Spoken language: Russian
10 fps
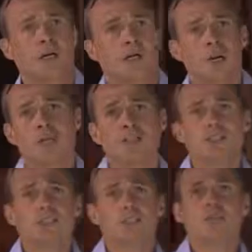
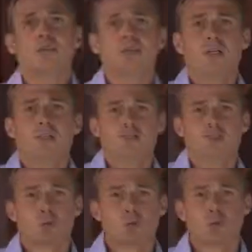практически не видел за
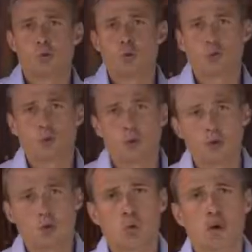всю свою историю, а
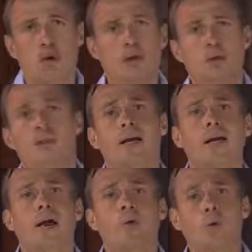история
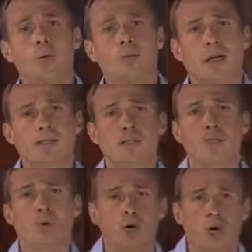моя огромная, я
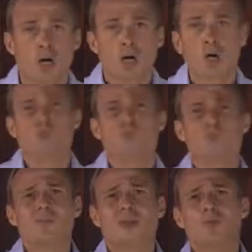привлек
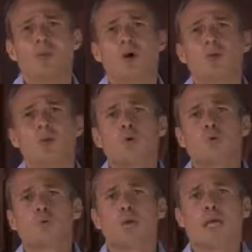намного
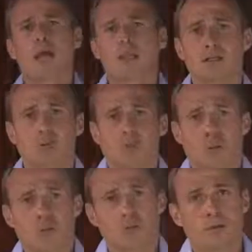больше миллиарда
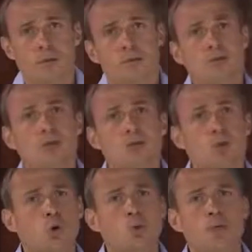долларов
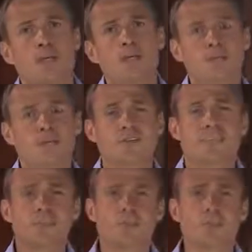инвестиционных денег во
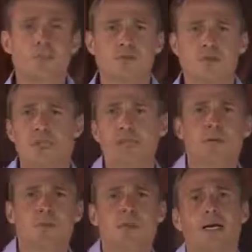все свои портфельные
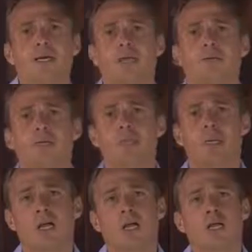компании, я видел
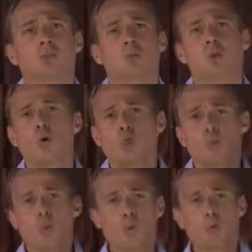
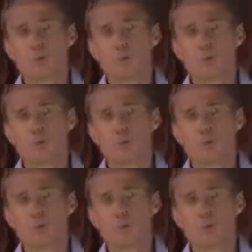сотни плюс